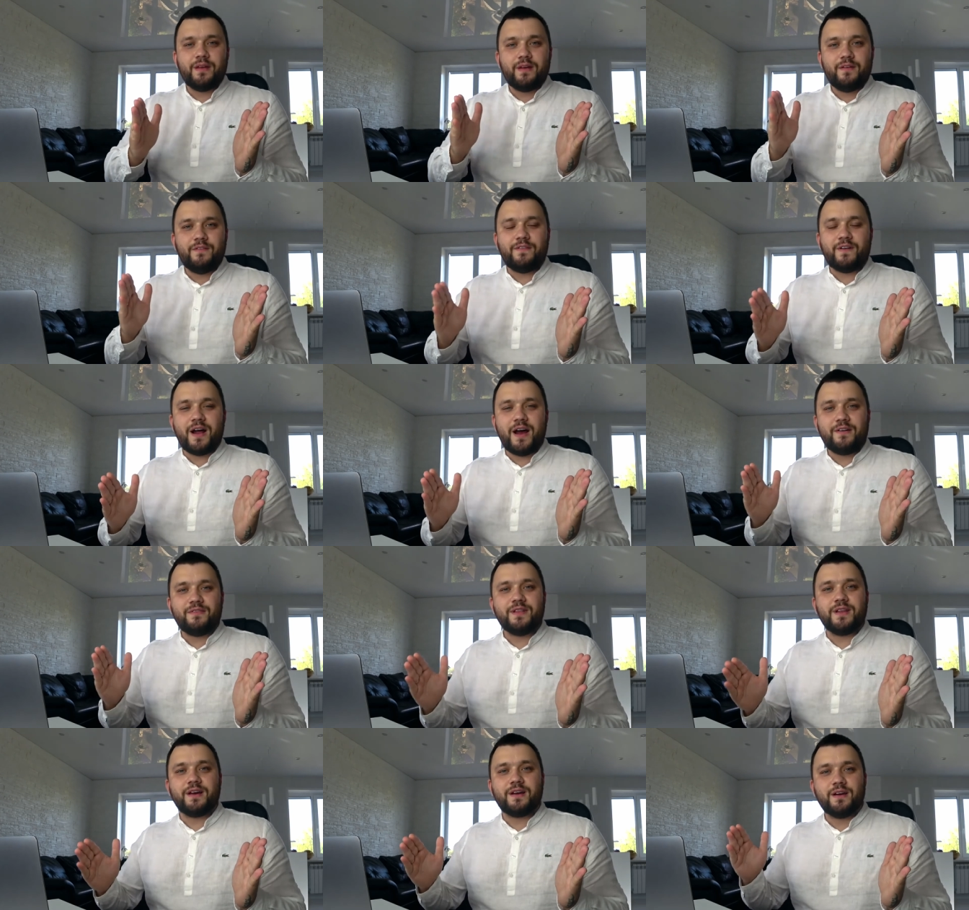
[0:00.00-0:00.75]
в
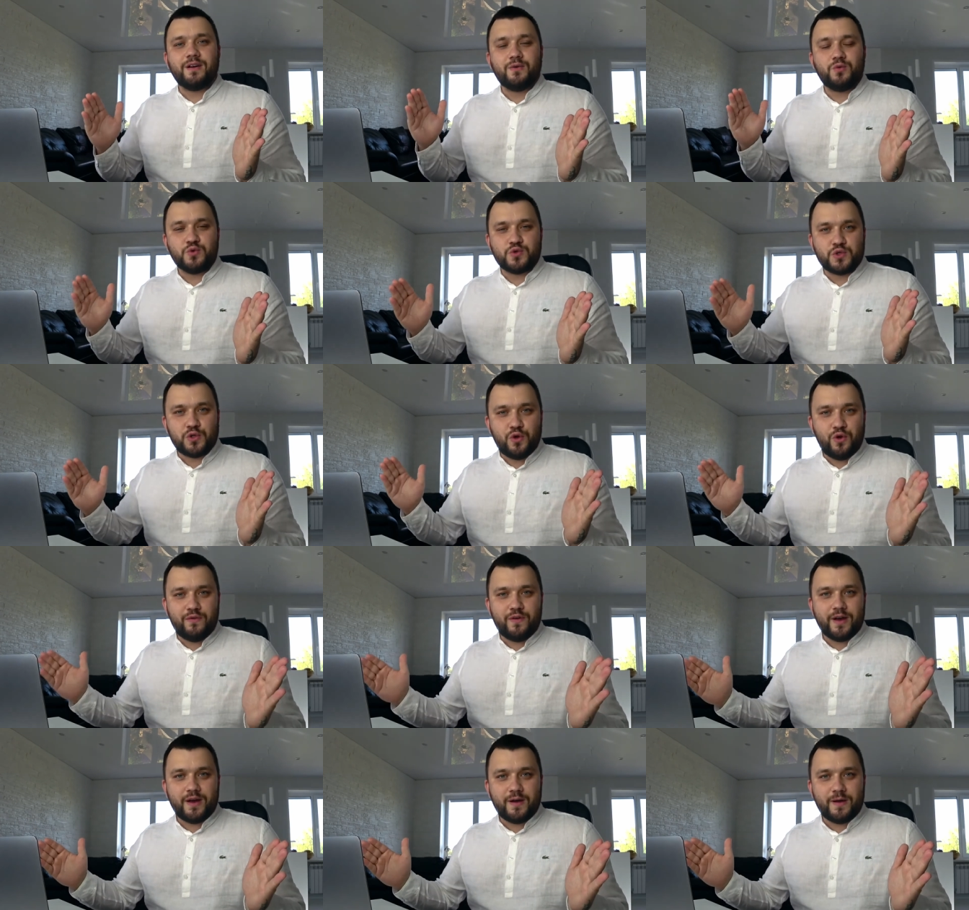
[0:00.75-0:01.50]
равных
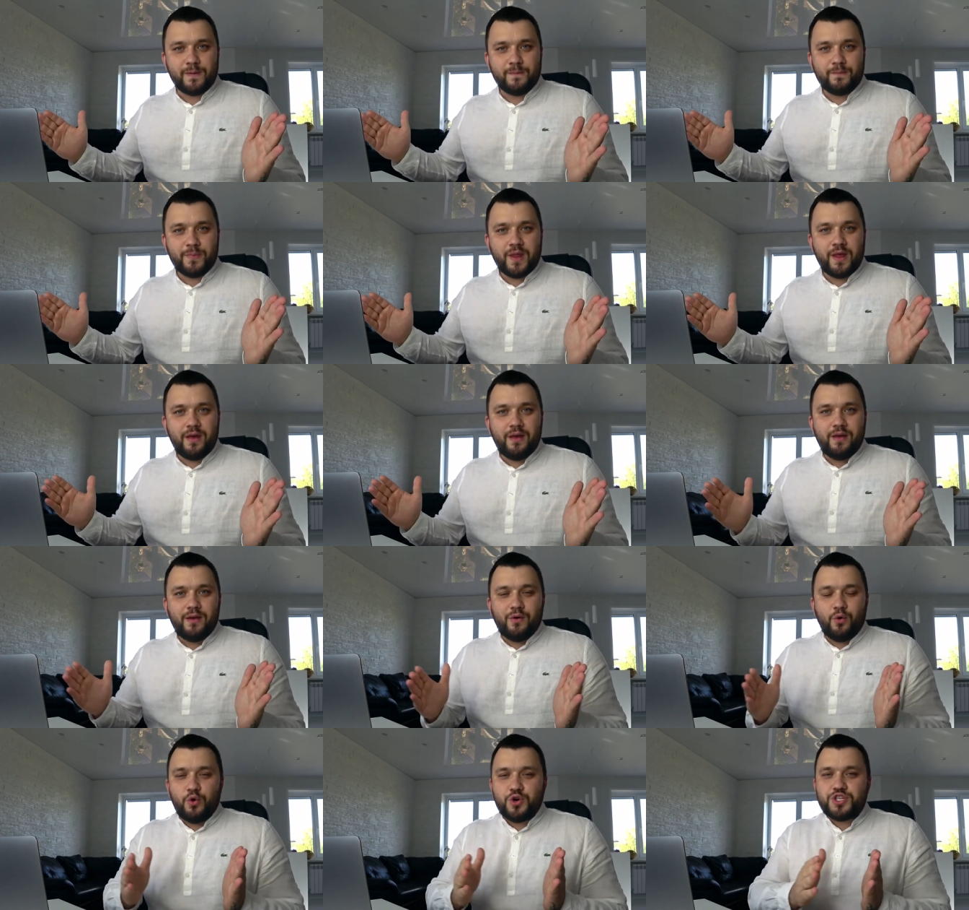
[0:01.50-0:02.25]
условиях.
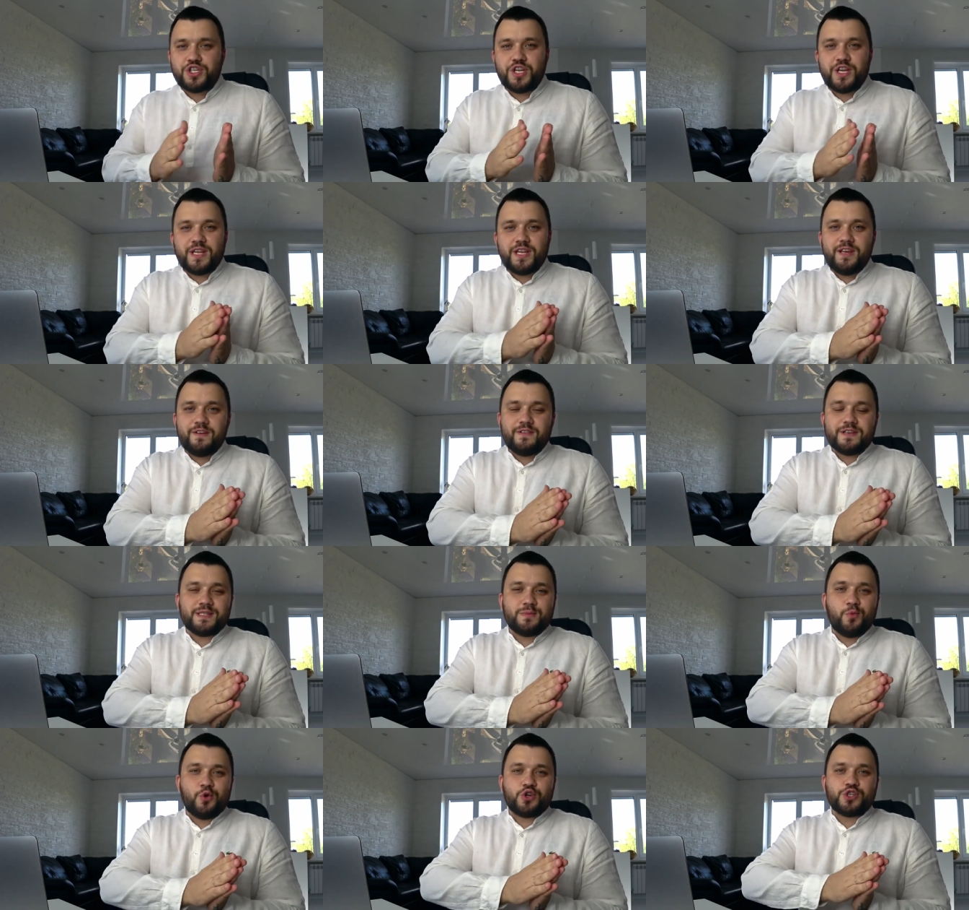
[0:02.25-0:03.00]
Очередь
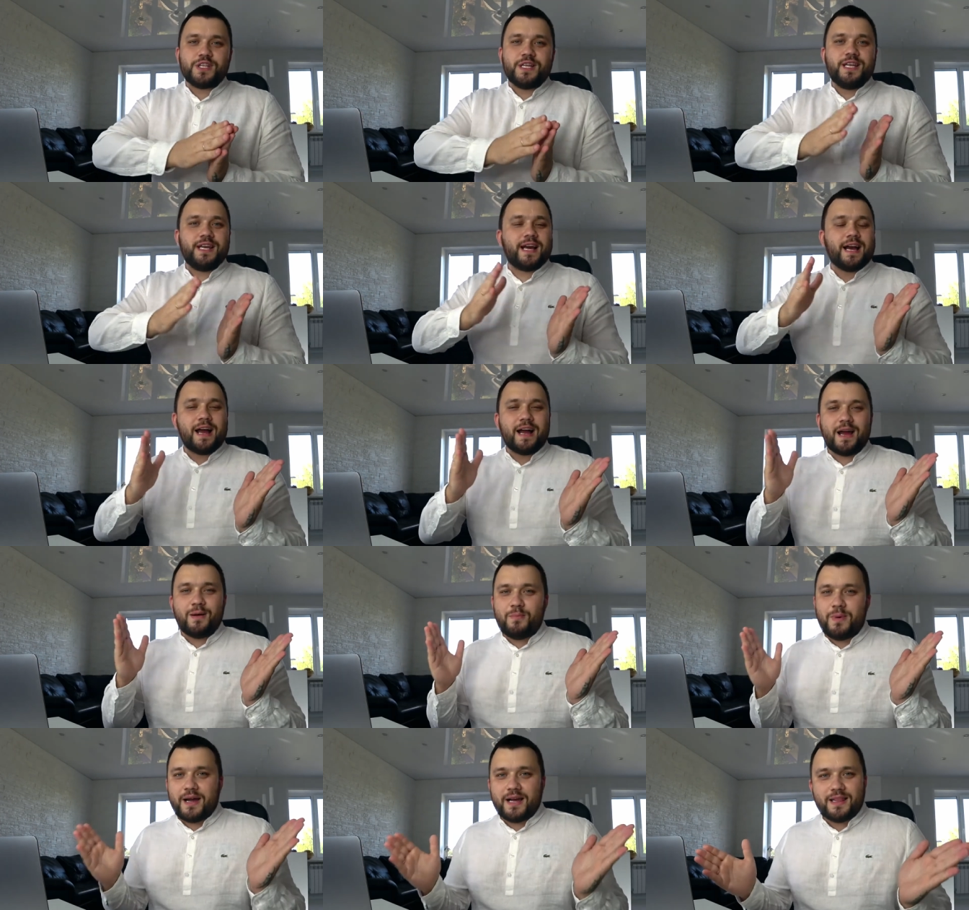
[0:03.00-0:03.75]
невозможно
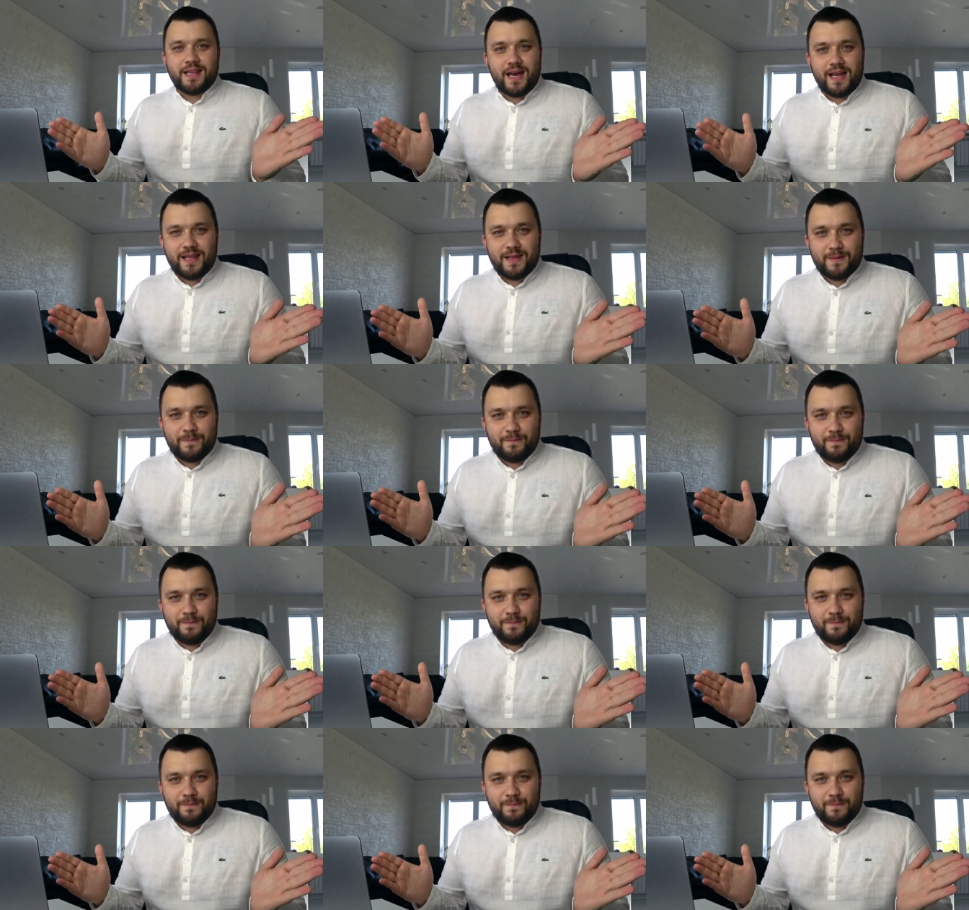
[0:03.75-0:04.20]
никак обогнать.